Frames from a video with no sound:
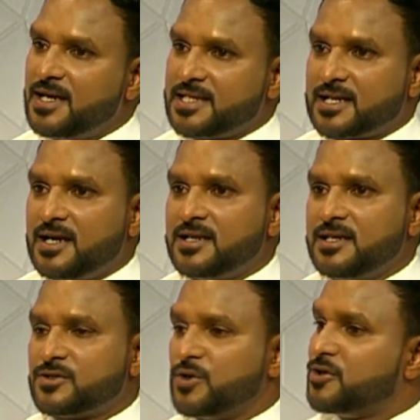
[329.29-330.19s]
அதற்கான
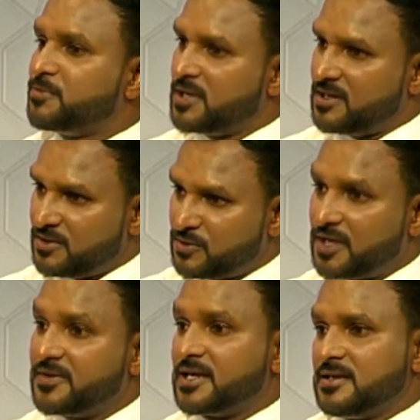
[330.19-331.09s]
தொழில்நுட்ப
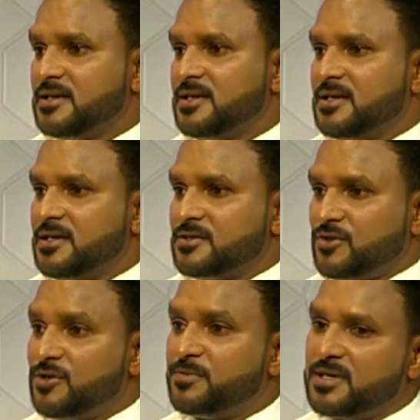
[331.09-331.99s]
உதவிகள்
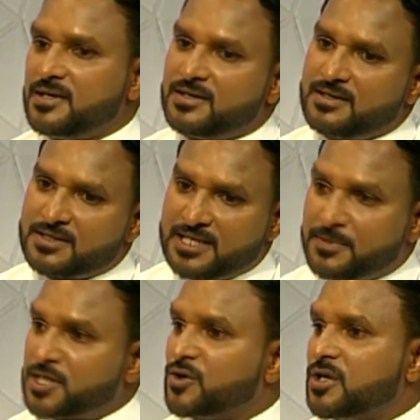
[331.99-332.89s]
தொழில்நுட்பத்தை
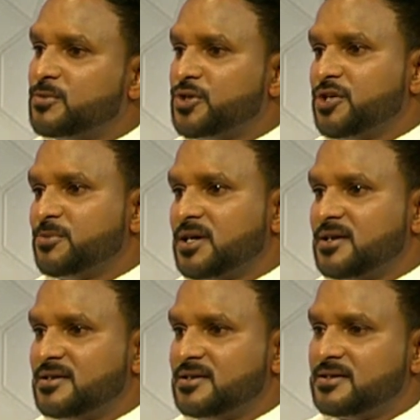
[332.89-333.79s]
பெற்றுக்கொள்ள முடியுமா
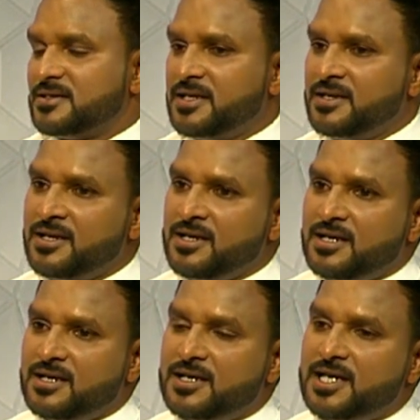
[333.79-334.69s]

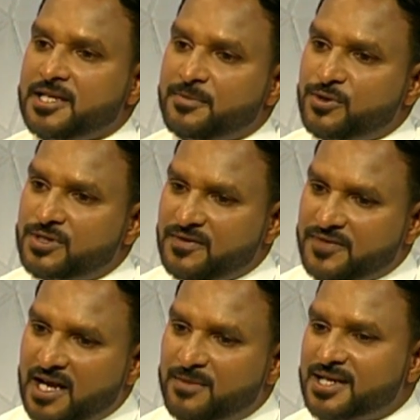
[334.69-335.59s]
அதே போன்று
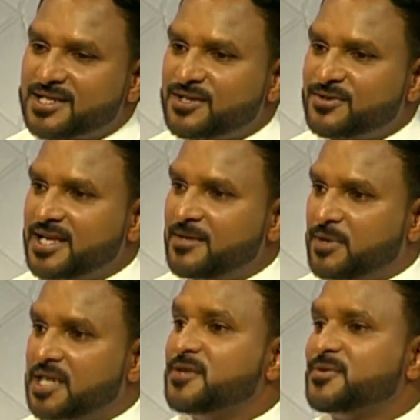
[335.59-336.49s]
வியாபாரத்தினுடைய
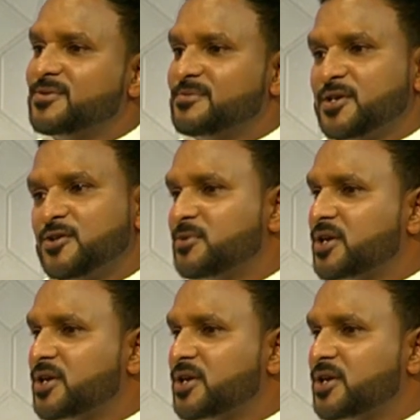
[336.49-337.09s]
பதிவு மிகவும்